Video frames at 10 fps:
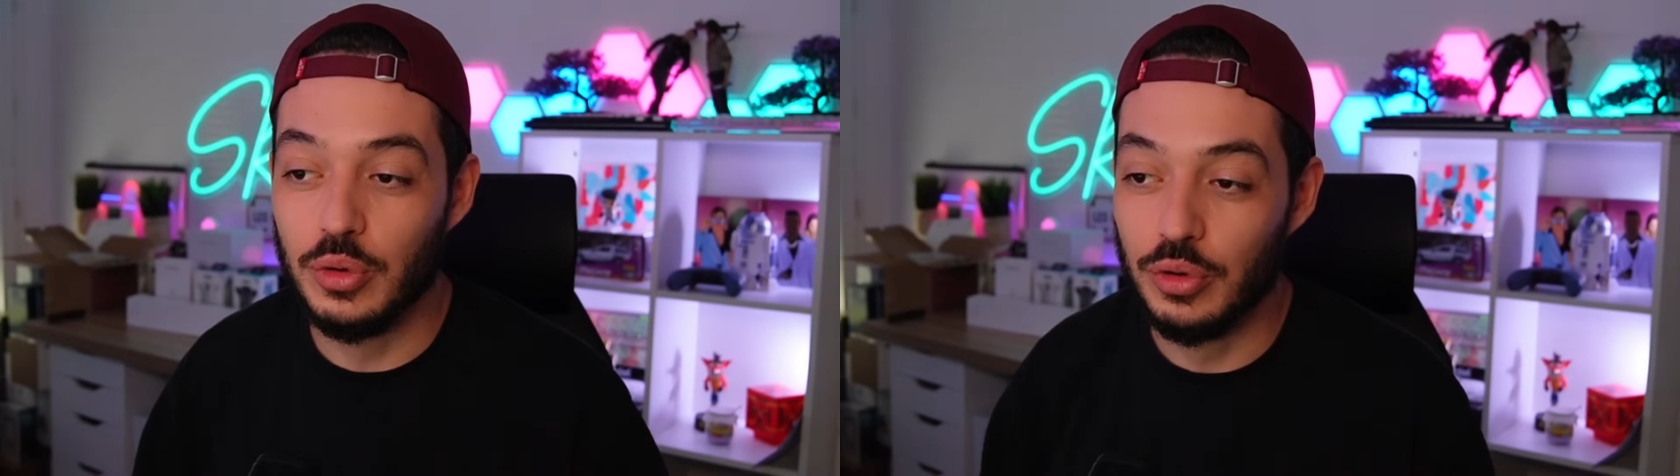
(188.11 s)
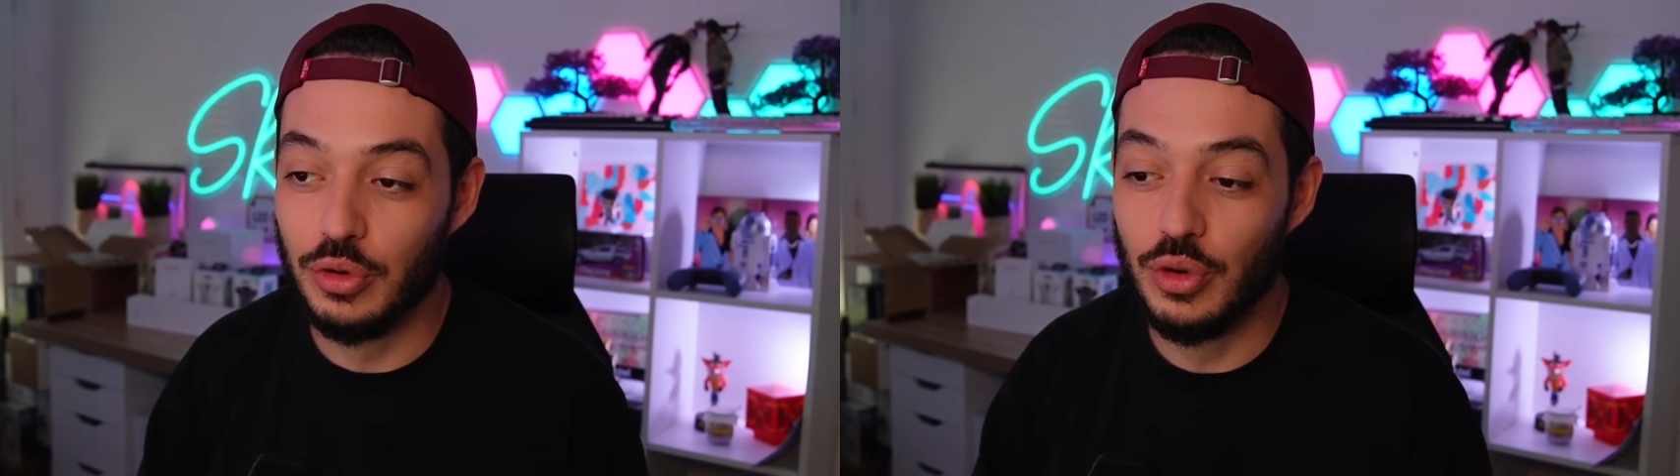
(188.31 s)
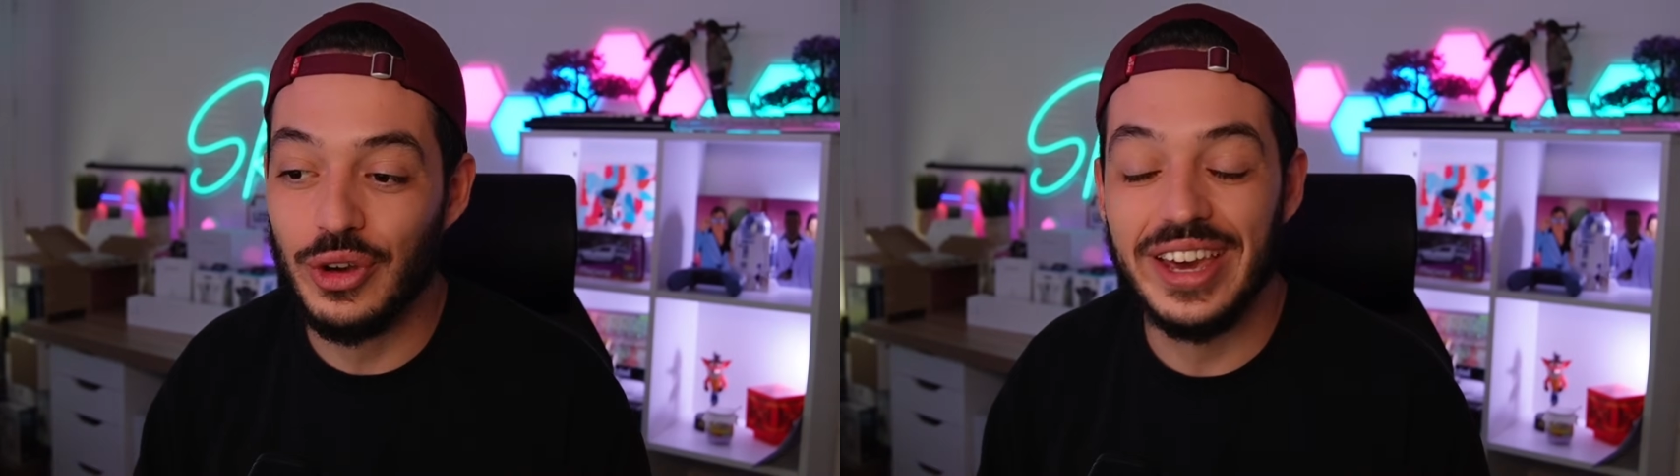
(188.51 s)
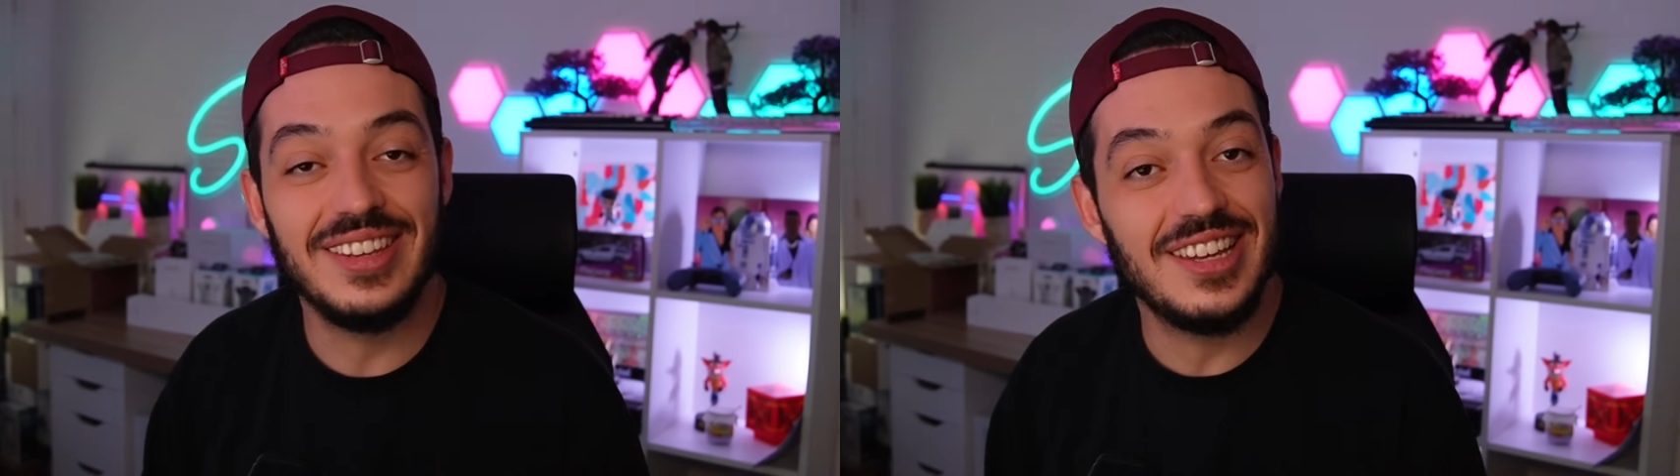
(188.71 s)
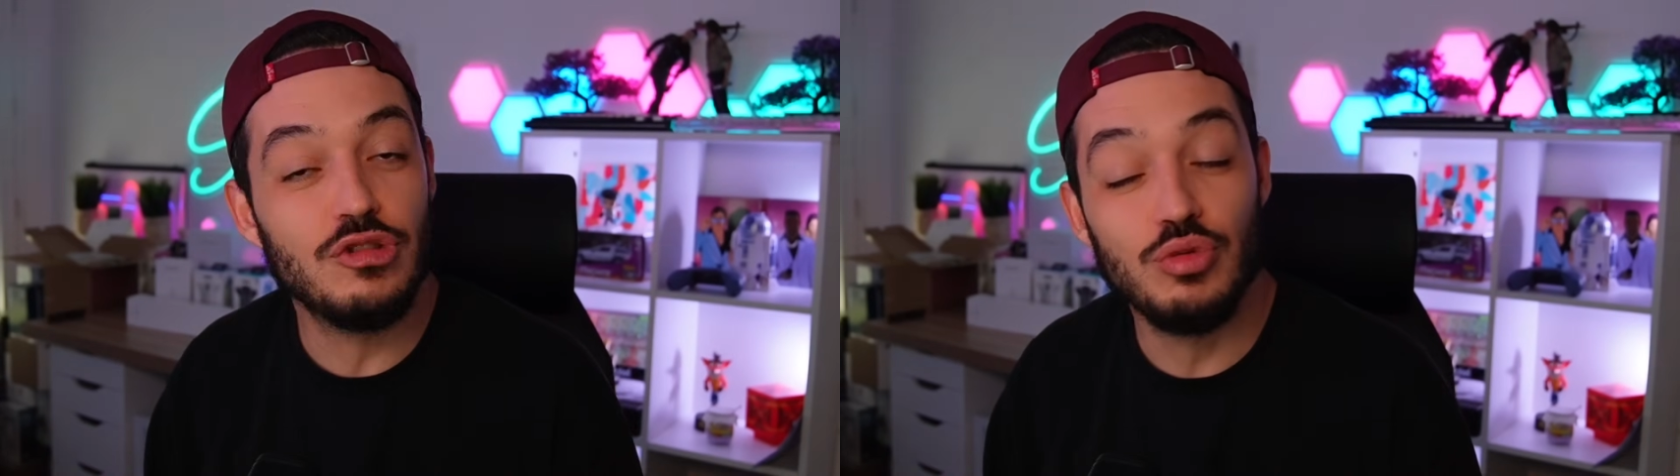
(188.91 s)
degrés
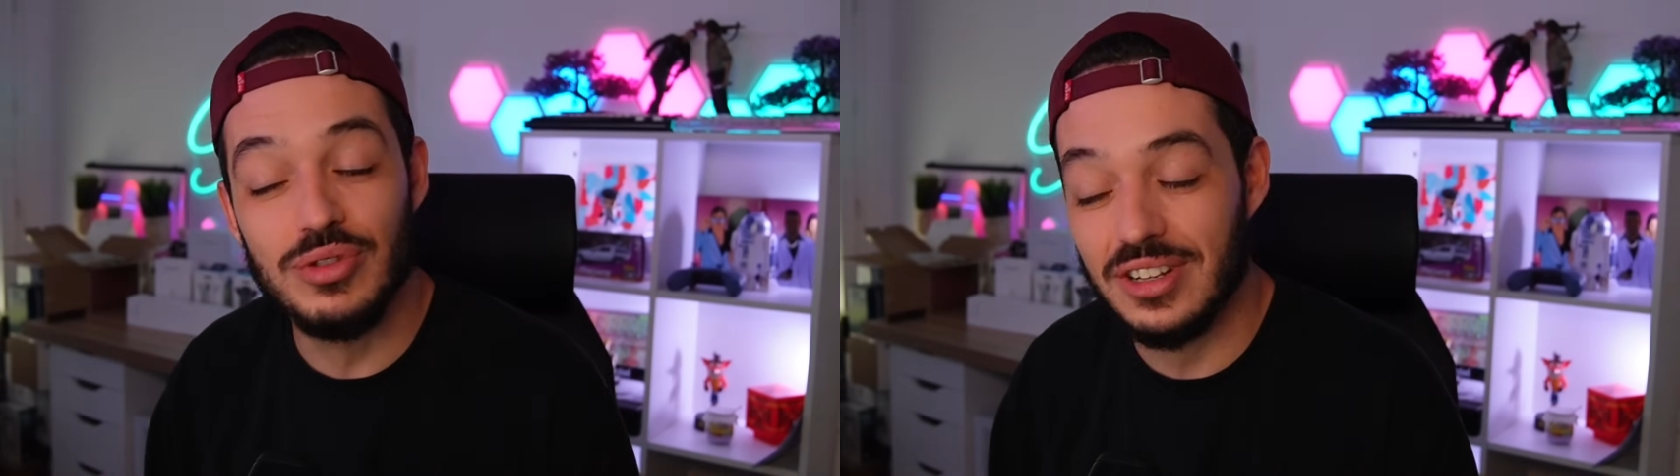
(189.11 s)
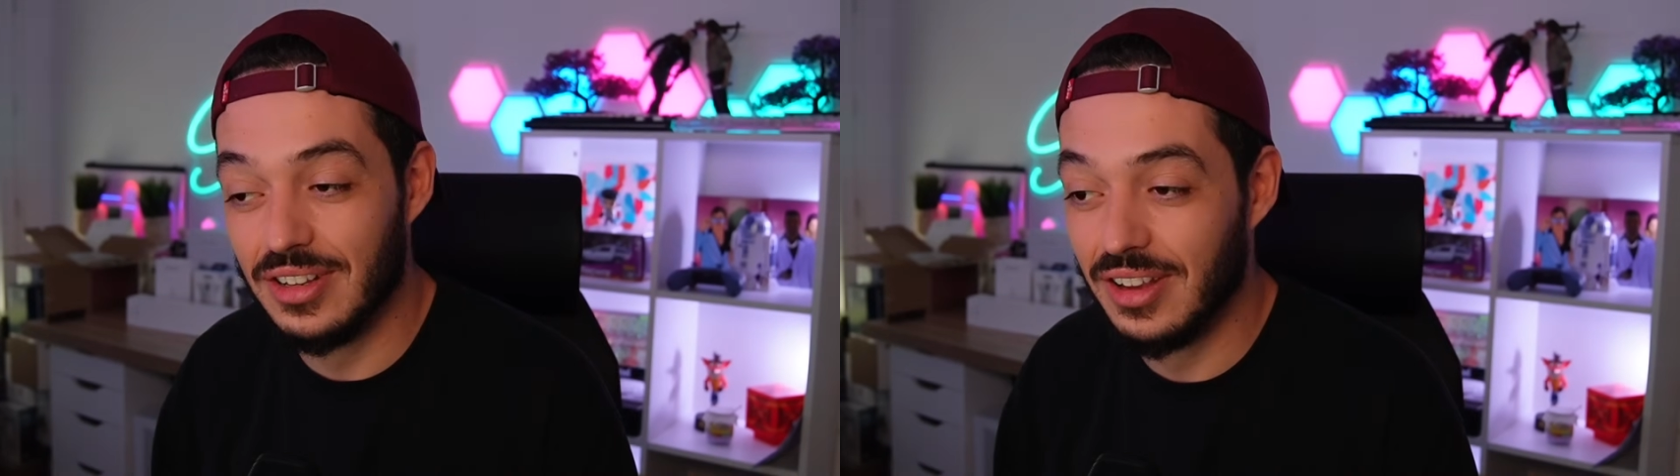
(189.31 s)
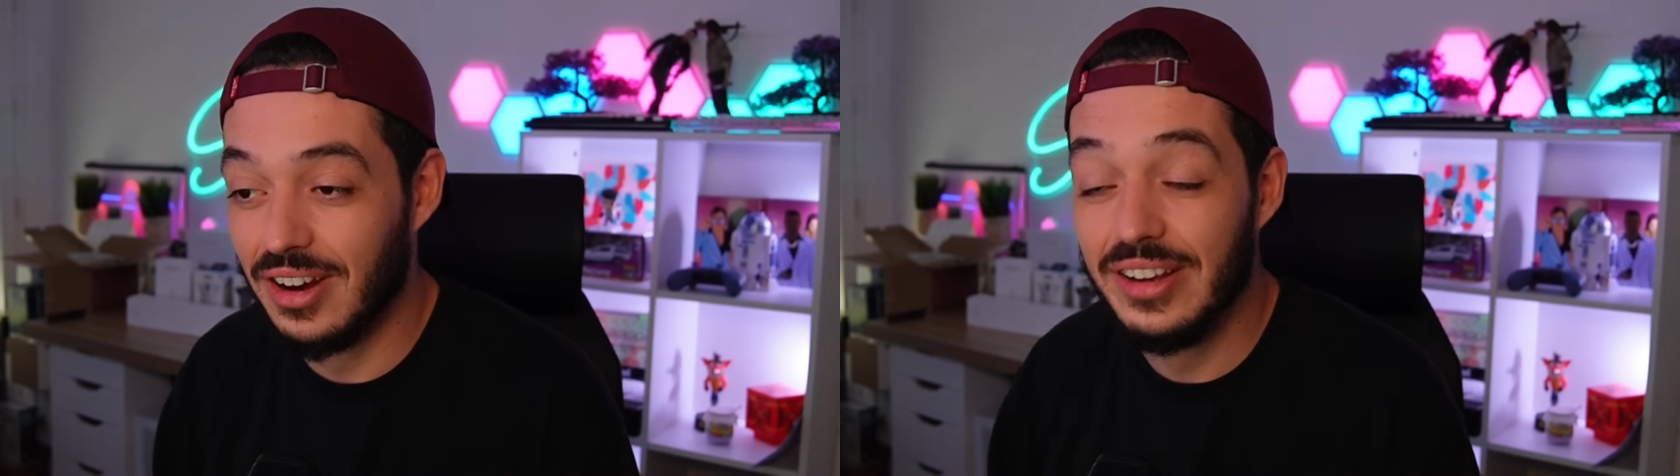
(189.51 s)
Celsius, etc.